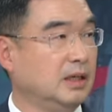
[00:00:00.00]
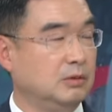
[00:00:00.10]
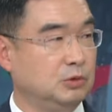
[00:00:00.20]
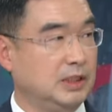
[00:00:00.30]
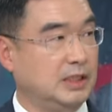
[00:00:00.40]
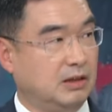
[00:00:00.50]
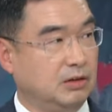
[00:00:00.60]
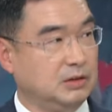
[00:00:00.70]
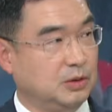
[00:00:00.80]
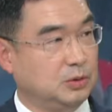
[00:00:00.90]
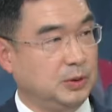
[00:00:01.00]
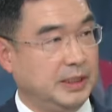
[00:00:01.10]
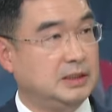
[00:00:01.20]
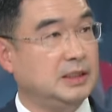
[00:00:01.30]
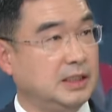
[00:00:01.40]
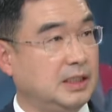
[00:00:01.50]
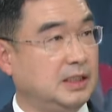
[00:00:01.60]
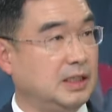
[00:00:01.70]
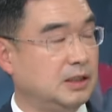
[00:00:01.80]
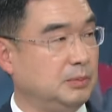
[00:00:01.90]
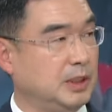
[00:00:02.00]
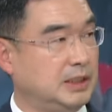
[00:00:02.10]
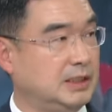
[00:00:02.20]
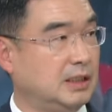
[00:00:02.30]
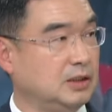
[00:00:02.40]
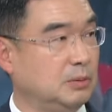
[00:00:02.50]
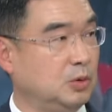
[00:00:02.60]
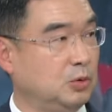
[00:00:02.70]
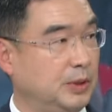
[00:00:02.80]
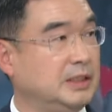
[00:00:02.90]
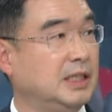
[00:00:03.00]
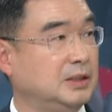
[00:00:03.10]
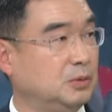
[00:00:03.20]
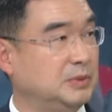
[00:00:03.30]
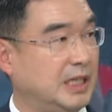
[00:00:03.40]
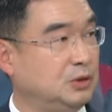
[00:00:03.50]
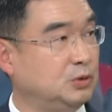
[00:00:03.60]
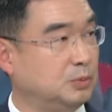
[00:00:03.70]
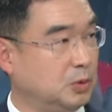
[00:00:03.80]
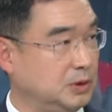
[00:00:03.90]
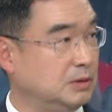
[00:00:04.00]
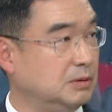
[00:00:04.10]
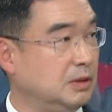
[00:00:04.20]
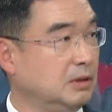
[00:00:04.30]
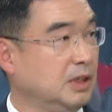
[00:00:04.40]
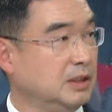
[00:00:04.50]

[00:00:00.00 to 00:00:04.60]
우리가 어느 정도 예측이 된다 그러면 기상 정보를 굉장히 좀 자주 보시고요.